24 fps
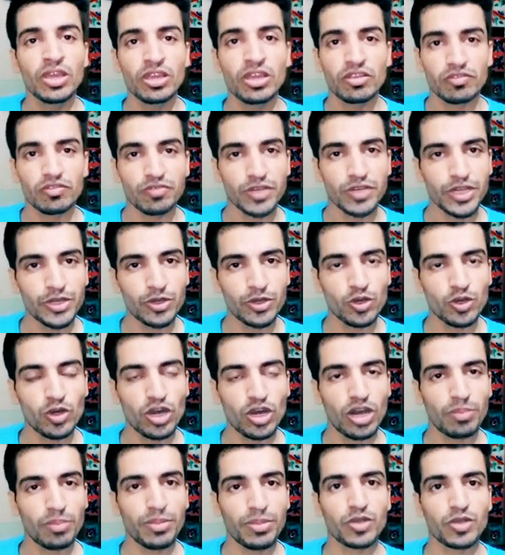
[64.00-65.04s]
वीडियो
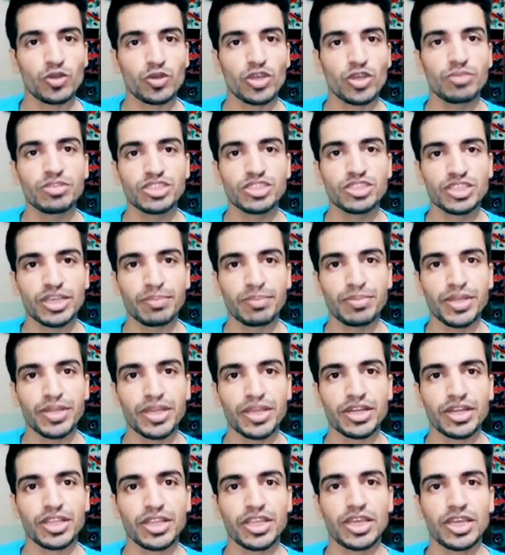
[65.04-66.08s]
आपने कोई भी स्किप
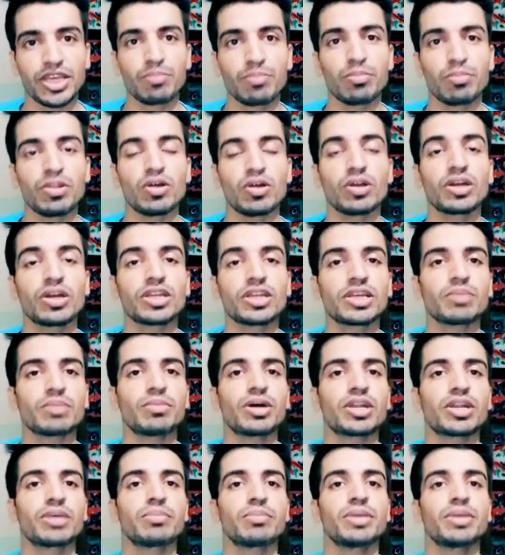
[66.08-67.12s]
नहीं करनी है ब्लॉगर के
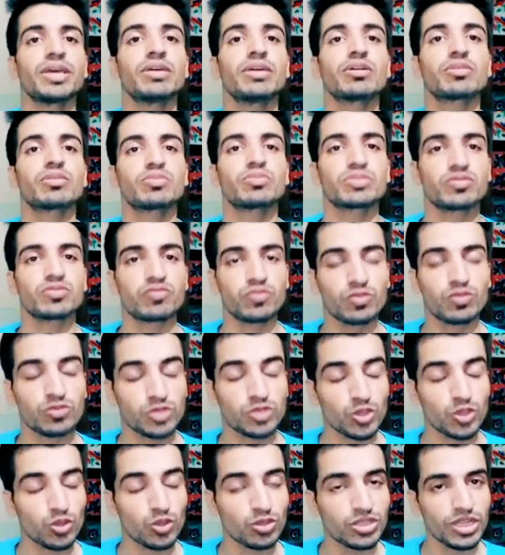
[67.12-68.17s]
बारे में
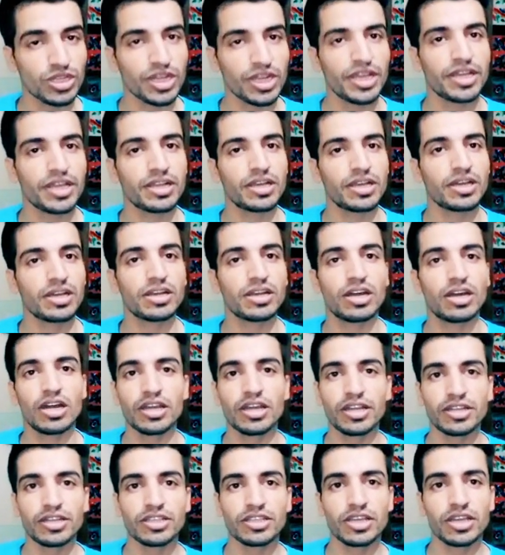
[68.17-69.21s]
शुरू से लेकर
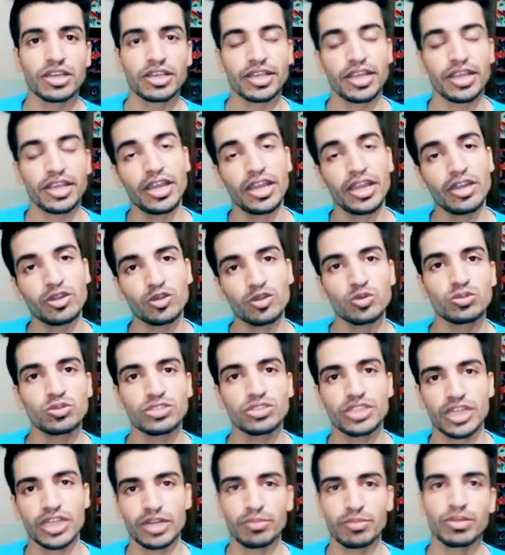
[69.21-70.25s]
आखिर तक ए टू
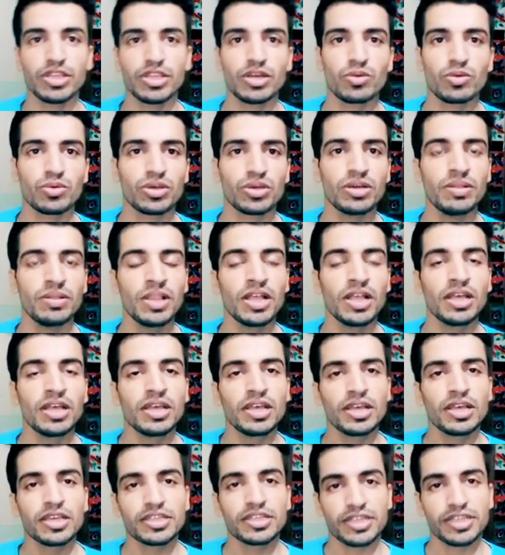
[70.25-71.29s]
जेड बताऊँगा
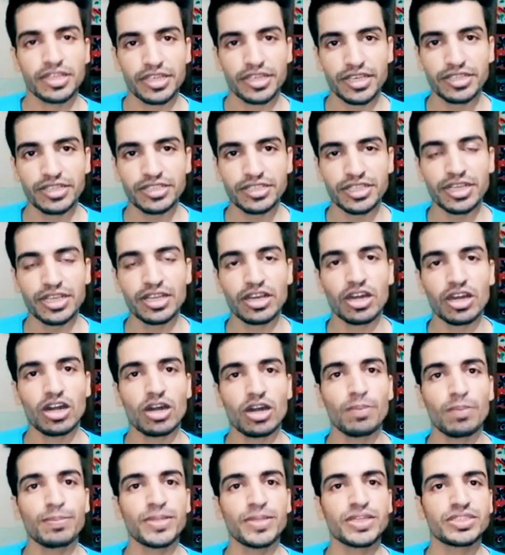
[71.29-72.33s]
कि कैसे
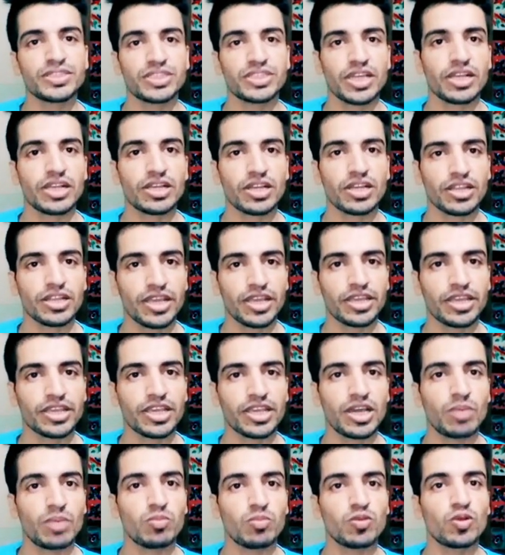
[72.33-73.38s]
आपने चेक करना है
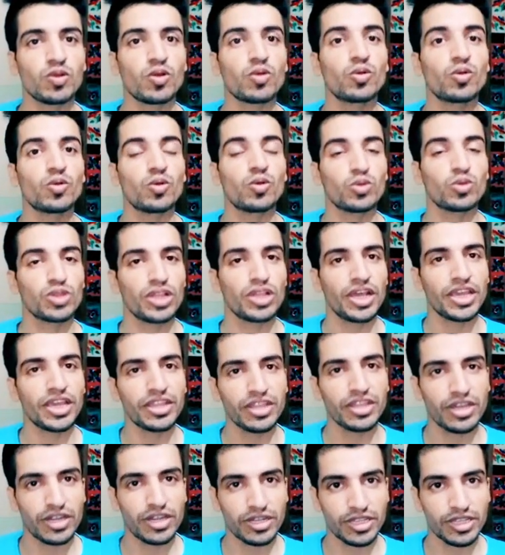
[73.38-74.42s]
कि आप लोग
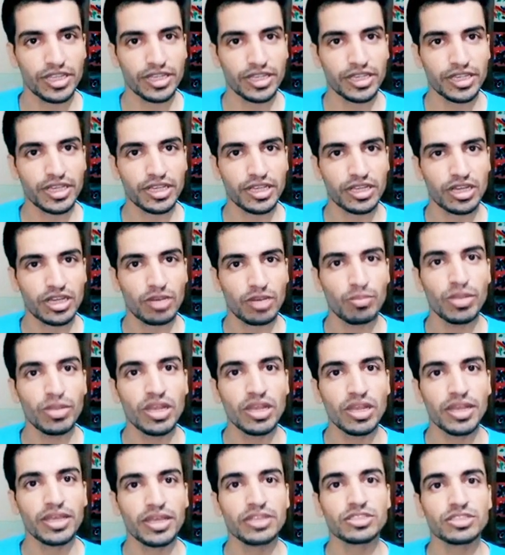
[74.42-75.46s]
ऑनलाइन अर्निंग के काबिल
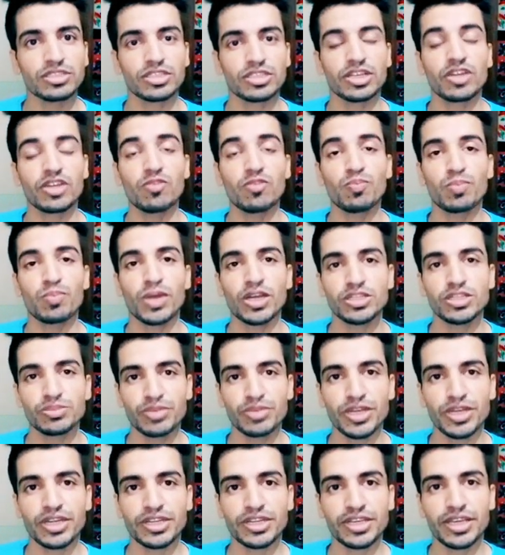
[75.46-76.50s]
हैं सिर्फ पाँच
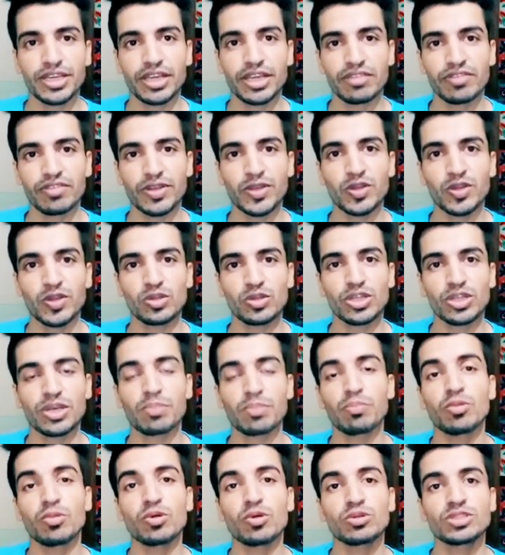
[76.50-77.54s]
मिनट की एक वीडियो होती है
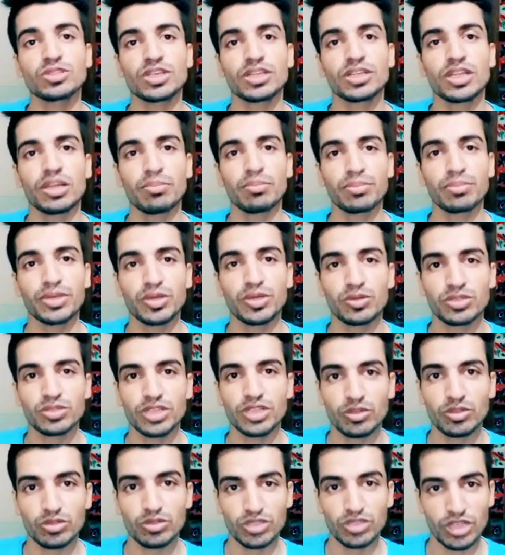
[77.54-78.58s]
बहुत ज़्यादा लंबी हो
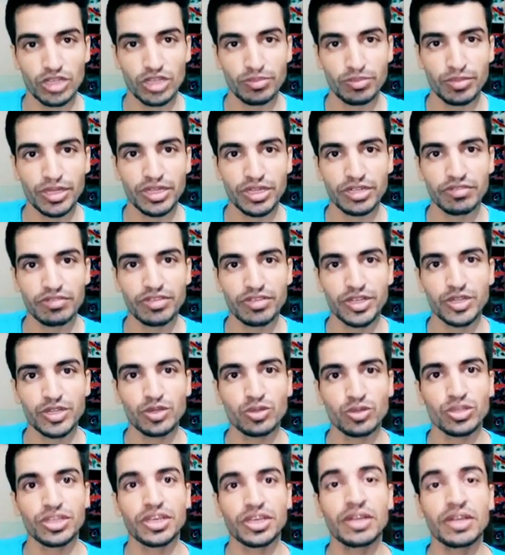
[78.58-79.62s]
जाए तो सात मिनट की वीडियो
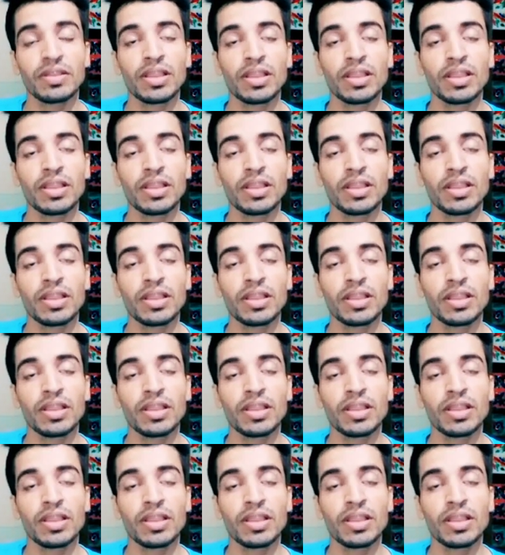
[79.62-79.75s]
होती है